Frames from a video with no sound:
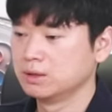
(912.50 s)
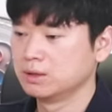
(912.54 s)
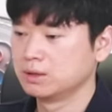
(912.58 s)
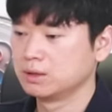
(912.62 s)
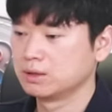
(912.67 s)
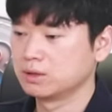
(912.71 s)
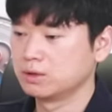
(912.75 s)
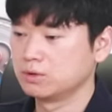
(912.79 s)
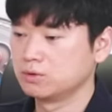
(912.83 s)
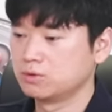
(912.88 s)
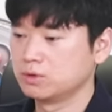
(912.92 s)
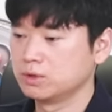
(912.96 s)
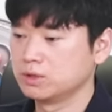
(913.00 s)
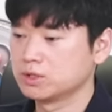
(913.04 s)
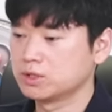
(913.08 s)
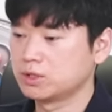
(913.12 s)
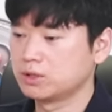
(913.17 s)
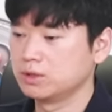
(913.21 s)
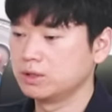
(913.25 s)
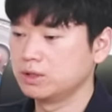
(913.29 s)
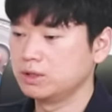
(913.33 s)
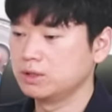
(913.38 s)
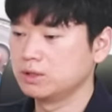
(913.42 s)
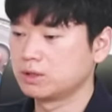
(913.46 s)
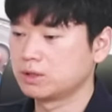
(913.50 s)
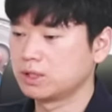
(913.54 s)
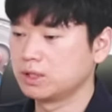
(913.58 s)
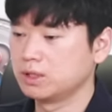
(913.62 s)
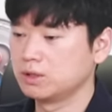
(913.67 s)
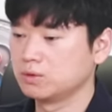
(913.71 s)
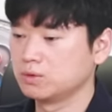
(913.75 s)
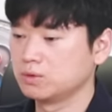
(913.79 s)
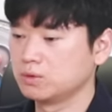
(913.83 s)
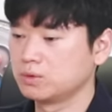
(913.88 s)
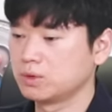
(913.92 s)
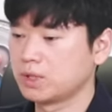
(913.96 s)
결국에 저희
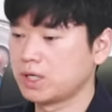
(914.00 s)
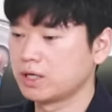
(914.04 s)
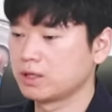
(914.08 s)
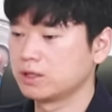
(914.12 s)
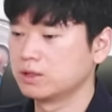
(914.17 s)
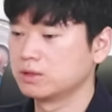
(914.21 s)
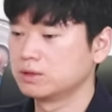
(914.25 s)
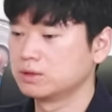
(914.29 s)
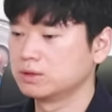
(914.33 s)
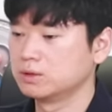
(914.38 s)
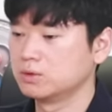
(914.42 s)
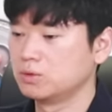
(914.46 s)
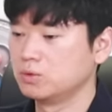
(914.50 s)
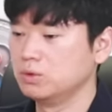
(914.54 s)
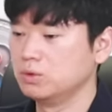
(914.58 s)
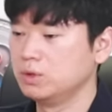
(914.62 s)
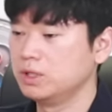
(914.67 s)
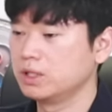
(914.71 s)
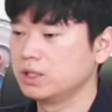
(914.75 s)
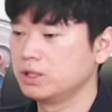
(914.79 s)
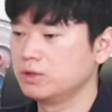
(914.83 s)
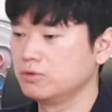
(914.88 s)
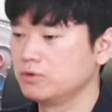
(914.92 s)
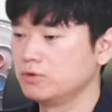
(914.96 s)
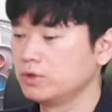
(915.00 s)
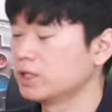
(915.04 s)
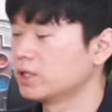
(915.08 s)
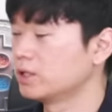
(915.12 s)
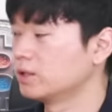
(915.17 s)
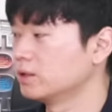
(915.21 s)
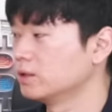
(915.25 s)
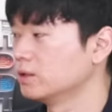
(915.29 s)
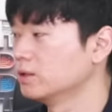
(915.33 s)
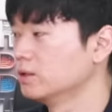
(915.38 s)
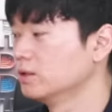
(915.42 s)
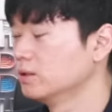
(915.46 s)
역할도 가격을 올리기
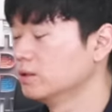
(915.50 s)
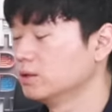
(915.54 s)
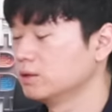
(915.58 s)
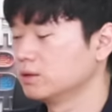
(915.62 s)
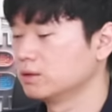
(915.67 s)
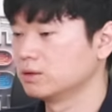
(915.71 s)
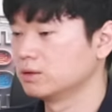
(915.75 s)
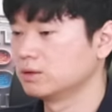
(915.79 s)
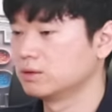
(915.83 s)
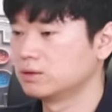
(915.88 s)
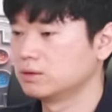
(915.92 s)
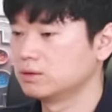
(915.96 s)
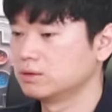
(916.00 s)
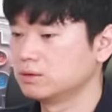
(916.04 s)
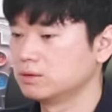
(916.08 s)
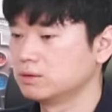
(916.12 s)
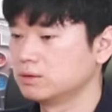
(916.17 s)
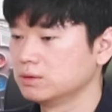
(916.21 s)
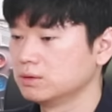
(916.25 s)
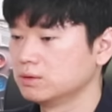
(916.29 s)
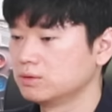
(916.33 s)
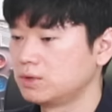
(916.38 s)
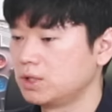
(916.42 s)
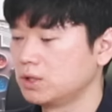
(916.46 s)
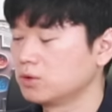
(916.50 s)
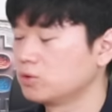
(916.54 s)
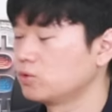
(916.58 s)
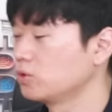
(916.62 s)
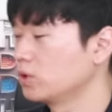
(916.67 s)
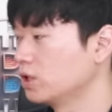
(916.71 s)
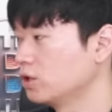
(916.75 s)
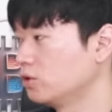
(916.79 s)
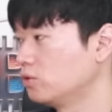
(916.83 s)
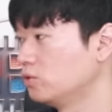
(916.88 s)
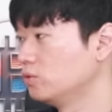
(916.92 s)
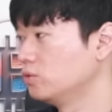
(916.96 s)
위한 그런
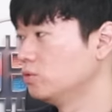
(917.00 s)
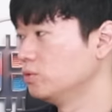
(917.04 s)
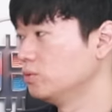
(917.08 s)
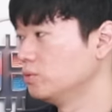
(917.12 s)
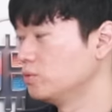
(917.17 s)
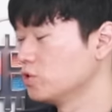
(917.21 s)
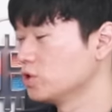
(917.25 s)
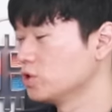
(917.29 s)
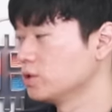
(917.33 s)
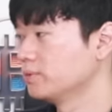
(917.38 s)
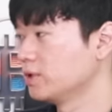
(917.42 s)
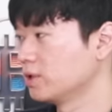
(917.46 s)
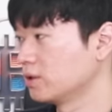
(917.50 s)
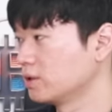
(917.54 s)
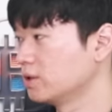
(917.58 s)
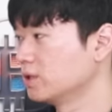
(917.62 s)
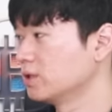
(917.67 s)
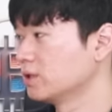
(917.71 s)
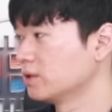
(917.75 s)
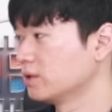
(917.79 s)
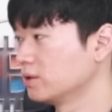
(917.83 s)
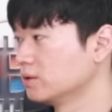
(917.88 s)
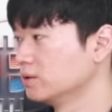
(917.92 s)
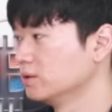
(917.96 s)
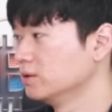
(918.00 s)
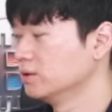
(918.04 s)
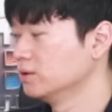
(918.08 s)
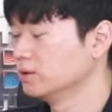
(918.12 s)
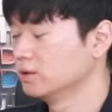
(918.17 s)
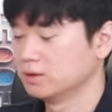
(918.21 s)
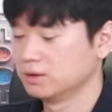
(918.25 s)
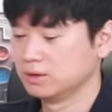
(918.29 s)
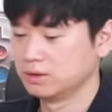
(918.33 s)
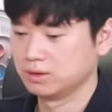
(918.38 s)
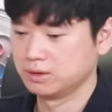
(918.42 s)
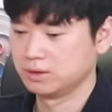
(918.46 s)
활동이라고 보시면 될 것 같아요.
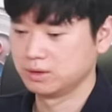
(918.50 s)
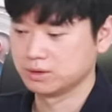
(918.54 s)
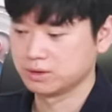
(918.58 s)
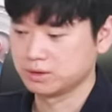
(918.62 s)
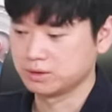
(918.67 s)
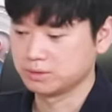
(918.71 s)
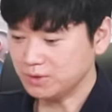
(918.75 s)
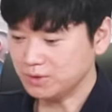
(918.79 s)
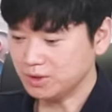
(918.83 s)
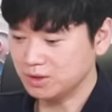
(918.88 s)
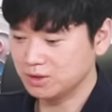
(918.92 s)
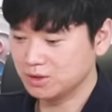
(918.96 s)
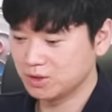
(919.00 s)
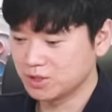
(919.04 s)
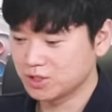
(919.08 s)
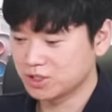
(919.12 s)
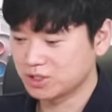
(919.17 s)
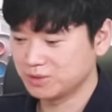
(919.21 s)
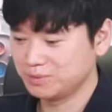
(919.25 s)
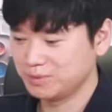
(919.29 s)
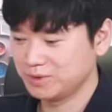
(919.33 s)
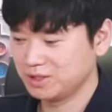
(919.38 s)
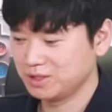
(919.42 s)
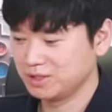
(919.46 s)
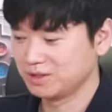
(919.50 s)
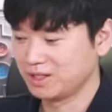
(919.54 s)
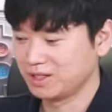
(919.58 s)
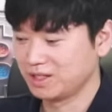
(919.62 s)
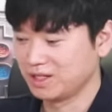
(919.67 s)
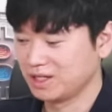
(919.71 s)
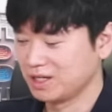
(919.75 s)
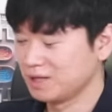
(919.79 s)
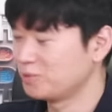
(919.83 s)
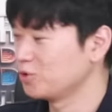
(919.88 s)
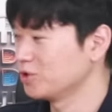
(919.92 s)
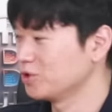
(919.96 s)
그래서 열심히
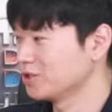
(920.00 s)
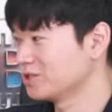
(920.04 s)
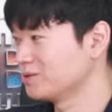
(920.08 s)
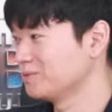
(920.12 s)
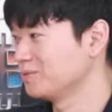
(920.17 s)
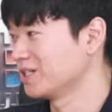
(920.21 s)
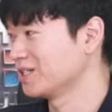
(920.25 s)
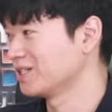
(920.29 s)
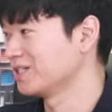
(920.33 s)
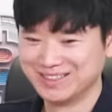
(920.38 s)
해보겠습니다.